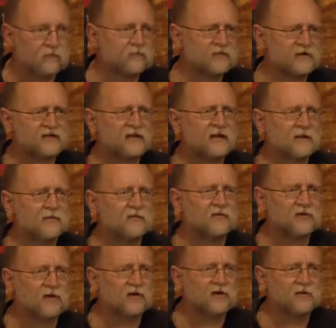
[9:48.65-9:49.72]
przestanę
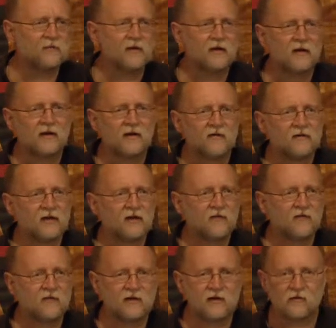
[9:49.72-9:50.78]
mówić o nim w tej
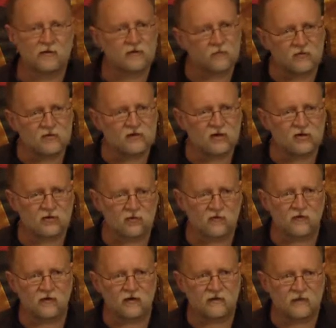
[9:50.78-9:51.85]
chwili, o tych późniejszych
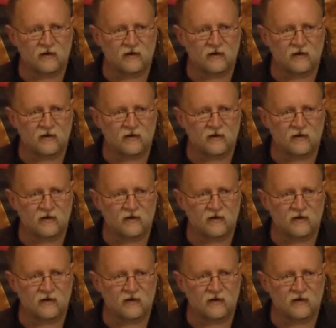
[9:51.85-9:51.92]
utworach.